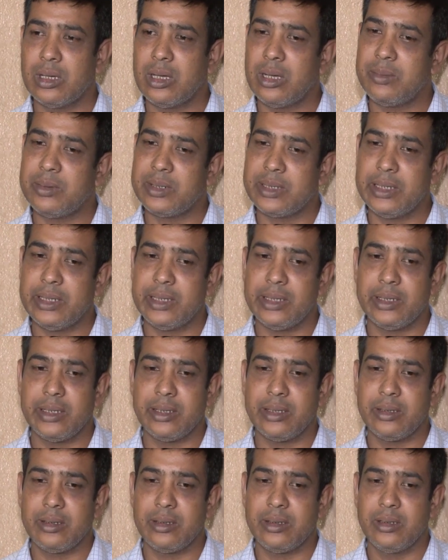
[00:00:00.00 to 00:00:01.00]
আমাকে
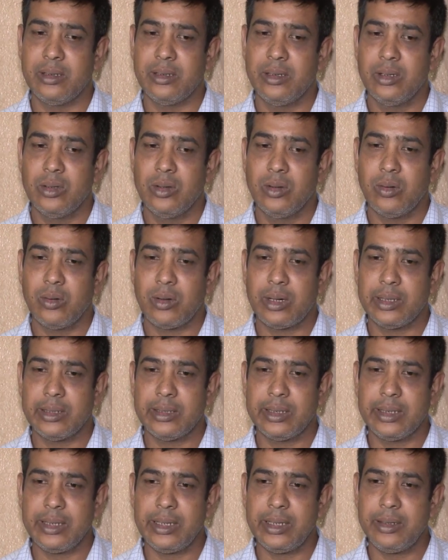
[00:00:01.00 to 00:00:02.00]
ওখান
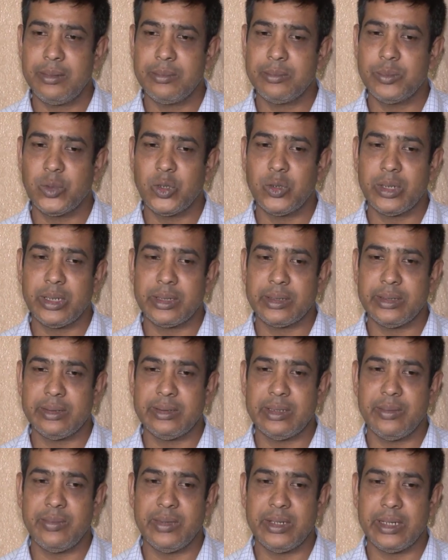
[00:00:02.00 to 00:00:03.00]
থেকে বগুড়াতে
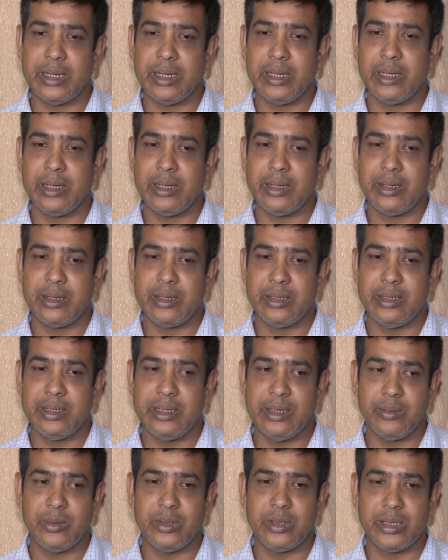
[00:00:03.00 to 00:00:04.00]
যে মেডিকেলে
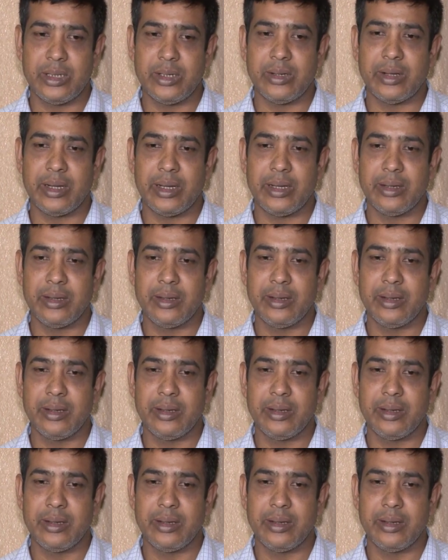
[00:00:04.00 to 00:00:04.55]
নিয়ে ভর্তি করে